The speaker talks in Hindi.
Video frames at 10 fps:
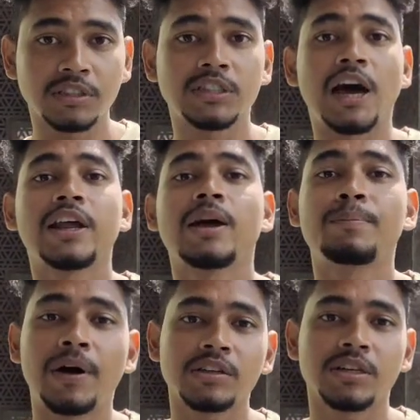चार या
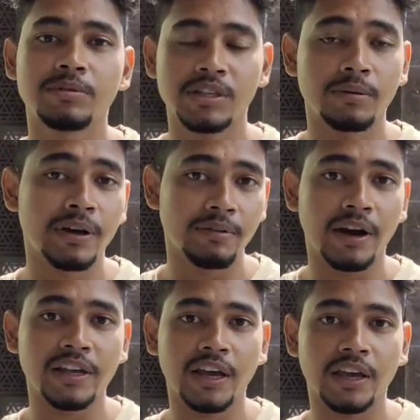पांच डिवीज़न में
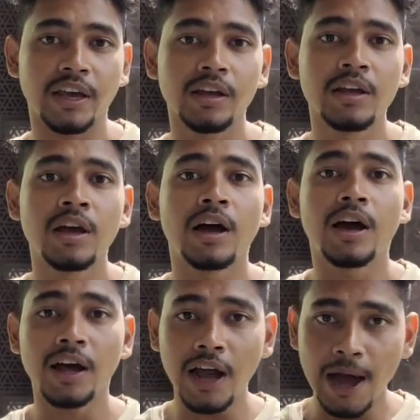डिवाइड किया गया है
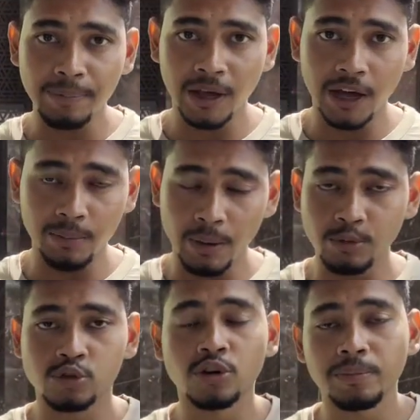अगर आपके घर में
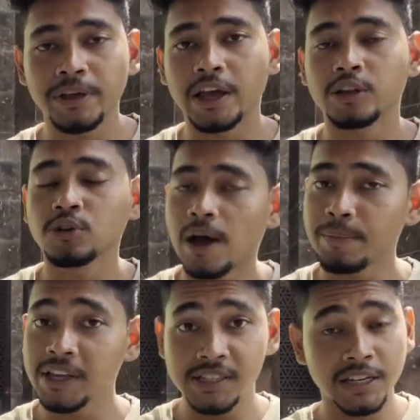बुज़ुर्ग भी है तो
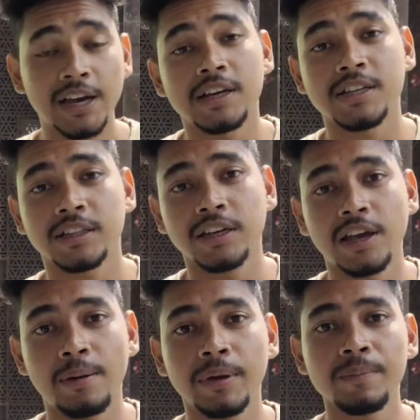आप इजीली आ सकते हैं
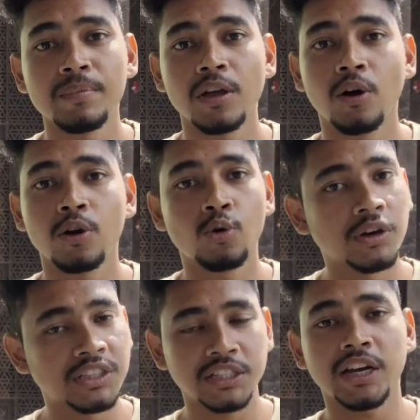यहाँ पे और
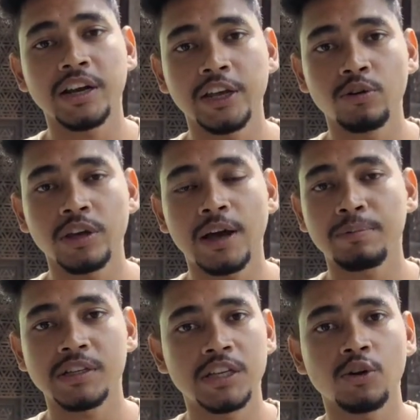कोई झिझक नहीं होगी
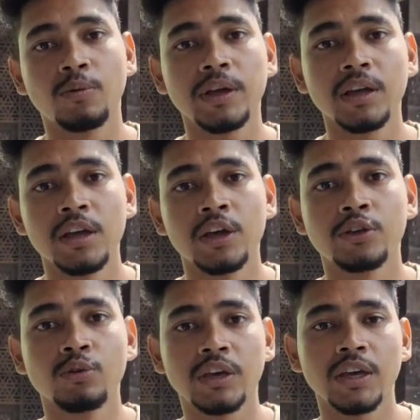आप किसी को भी
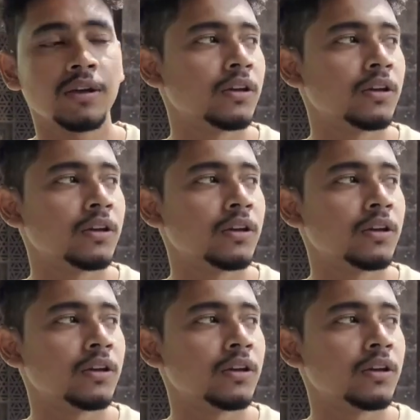क्योंकि